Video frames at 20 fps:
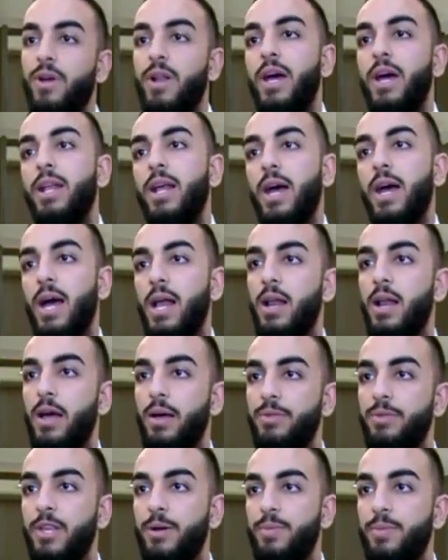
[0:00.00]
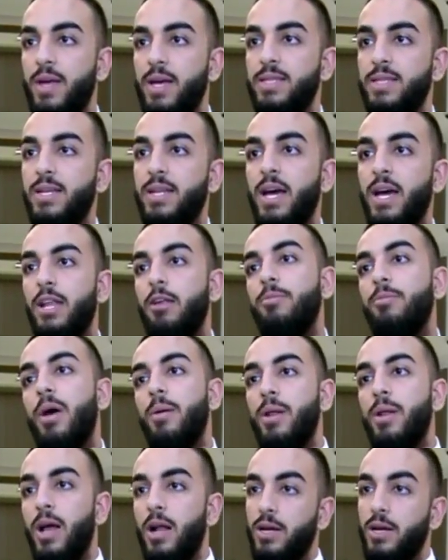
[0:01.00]
فنحن الحل قدمناه اذا نحن
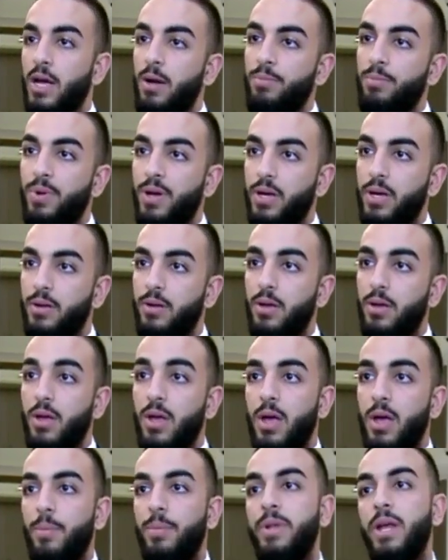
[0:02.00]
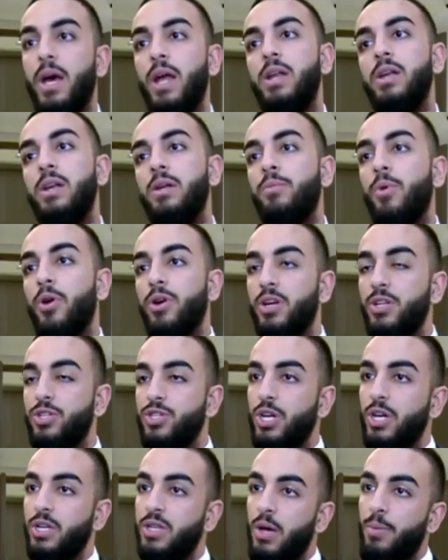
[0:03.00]
بنعمل هالكامبين بنقلل الماركت
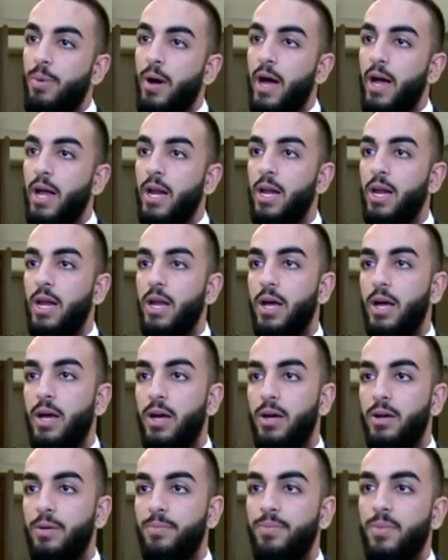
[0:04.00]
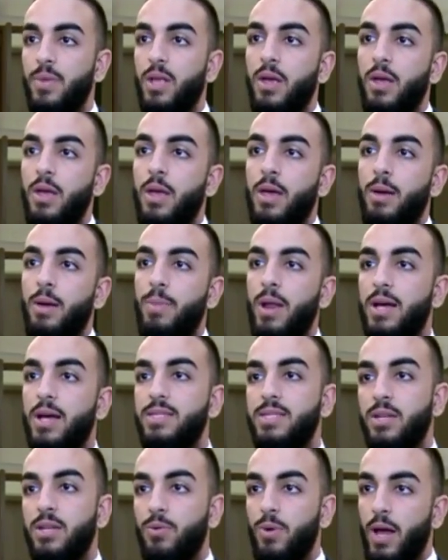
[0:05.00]
شير تبع
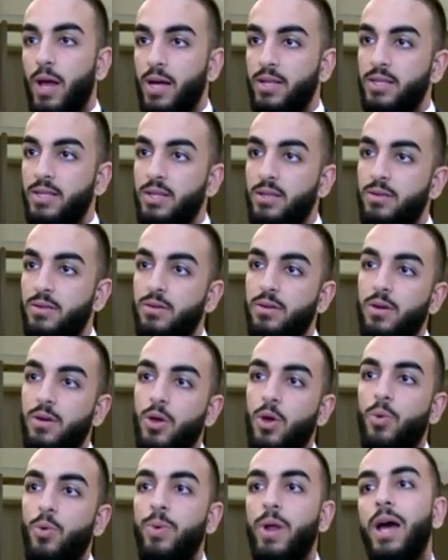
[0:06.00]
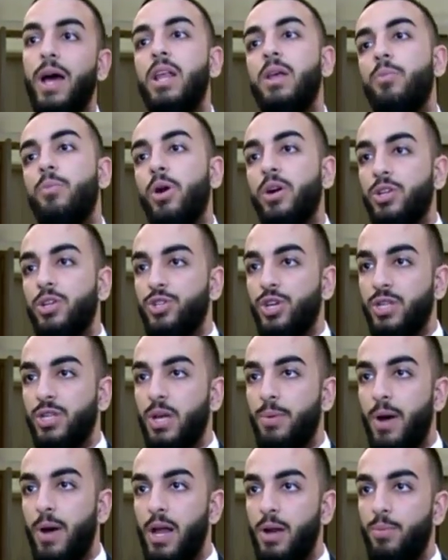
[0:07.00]
البلاستيك والحديد من على الماركت شير
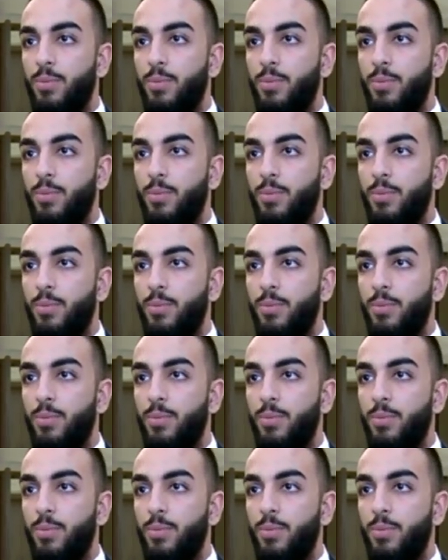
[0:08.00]
تبع